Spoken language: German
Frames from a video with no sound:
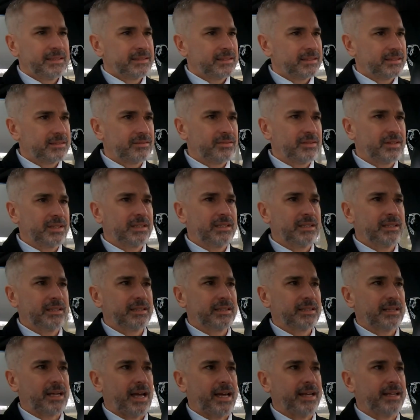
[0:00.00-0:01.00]
Es ist
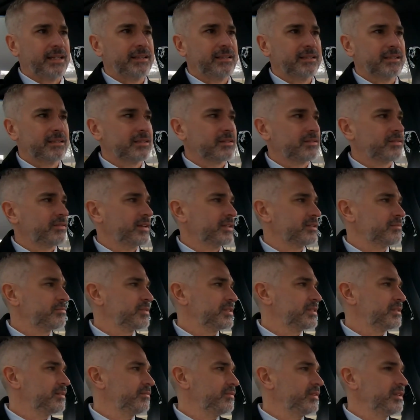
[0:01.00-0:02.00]
wirklich, eigentlich ist es fast
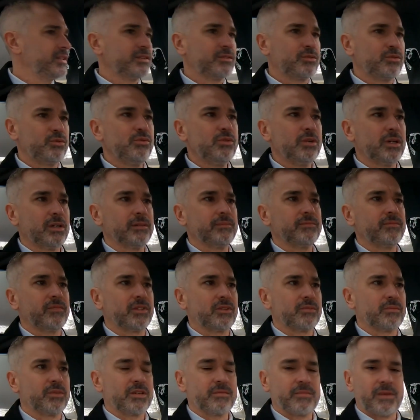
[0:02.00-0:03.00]
bisschen wie eine Kur. Wenn
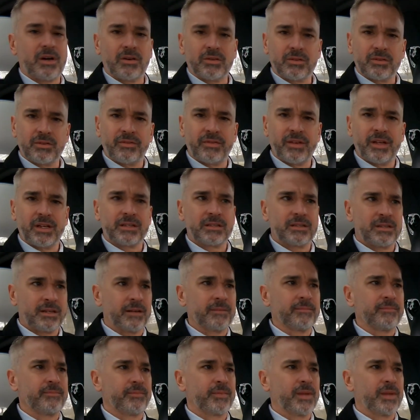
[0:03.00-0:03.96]
du mit dem Auto fährst, ja,